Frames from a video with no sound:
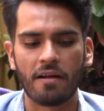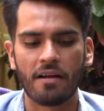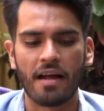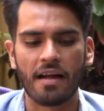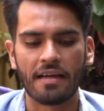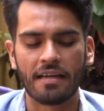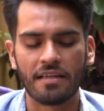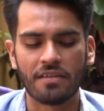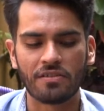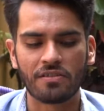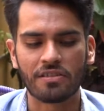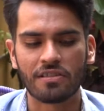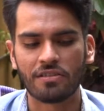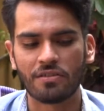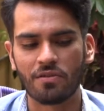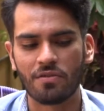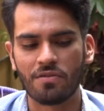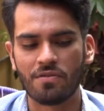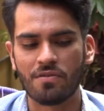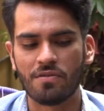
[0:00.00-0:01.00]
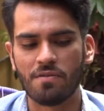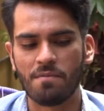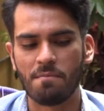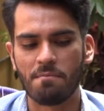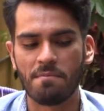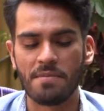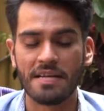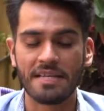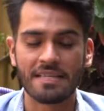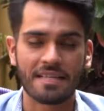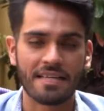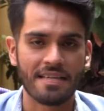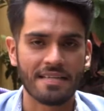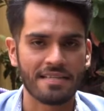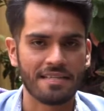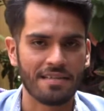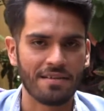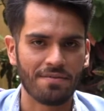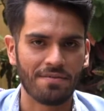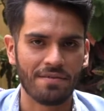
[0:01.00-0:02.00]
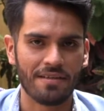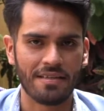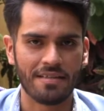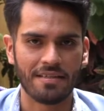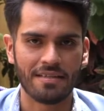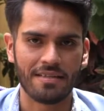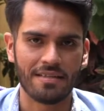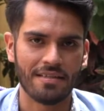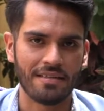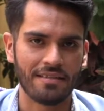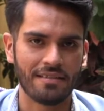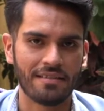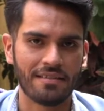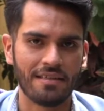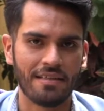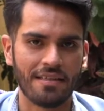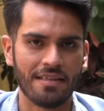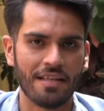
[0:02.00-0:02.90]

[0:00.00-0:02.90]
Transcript: aquellos que son mezclas de diferentes,